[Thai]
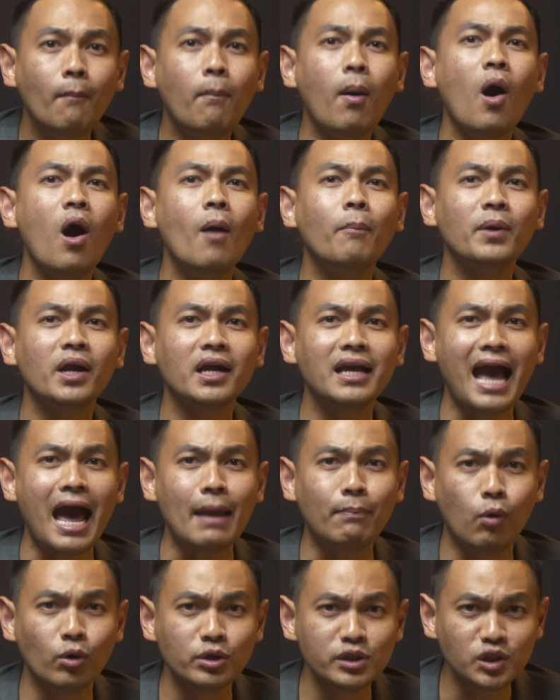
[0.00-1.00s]
พอประกา
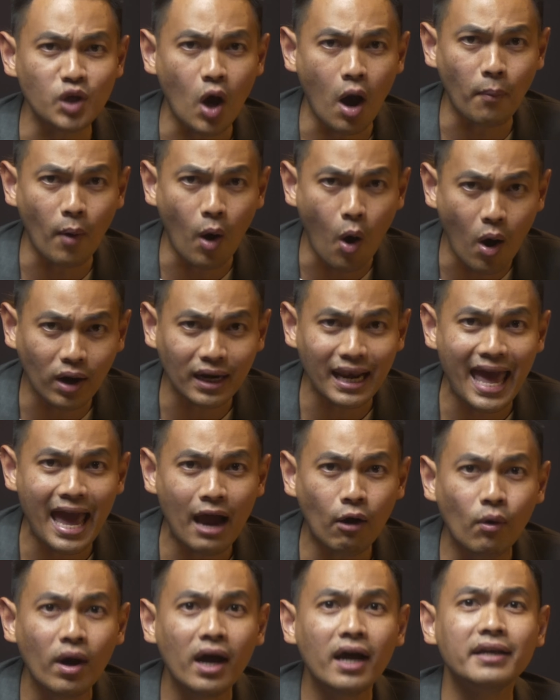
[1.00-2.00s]
ศผลสอบออกแล้
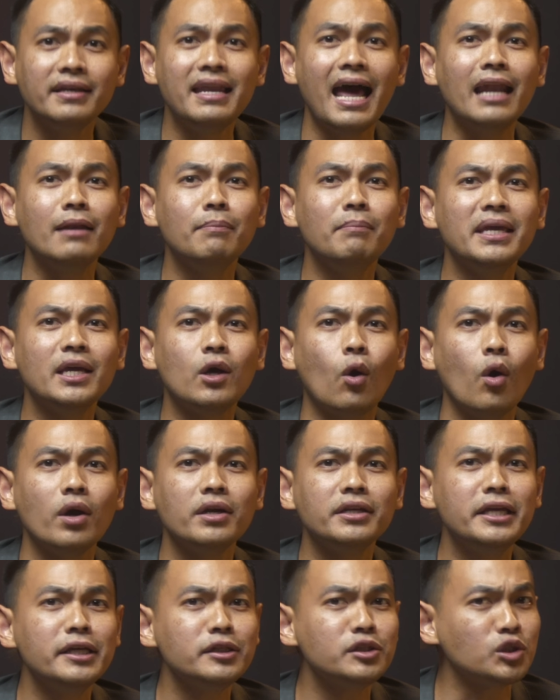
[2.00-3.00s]
ว ดันมีคน
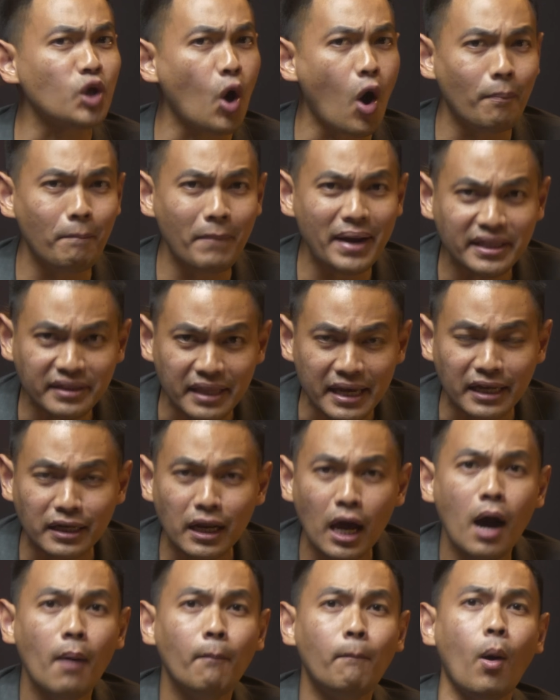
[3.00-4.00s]
ที่สอบไม่ติด
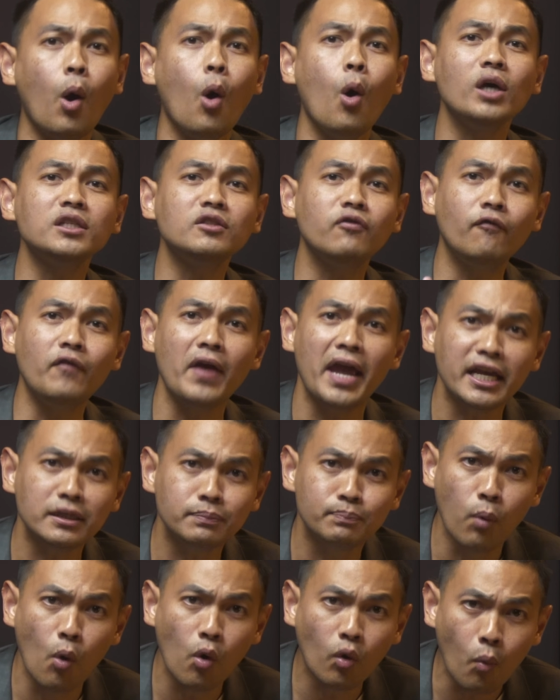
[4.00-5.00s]
โพสต์ f
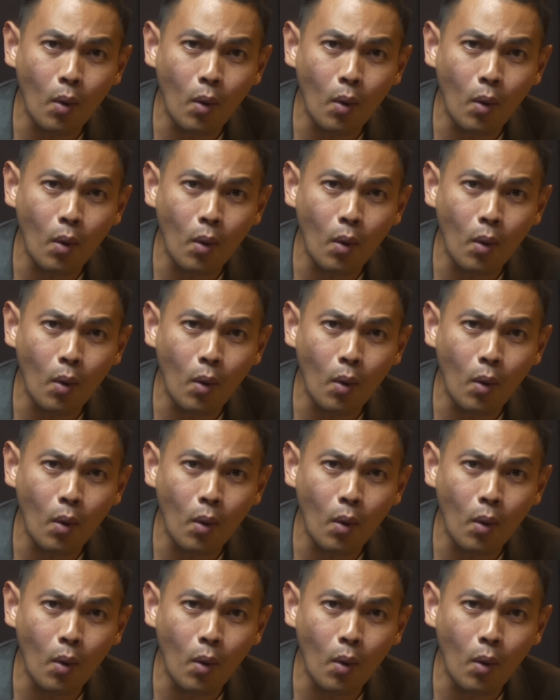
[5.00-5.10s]
บุ๊ก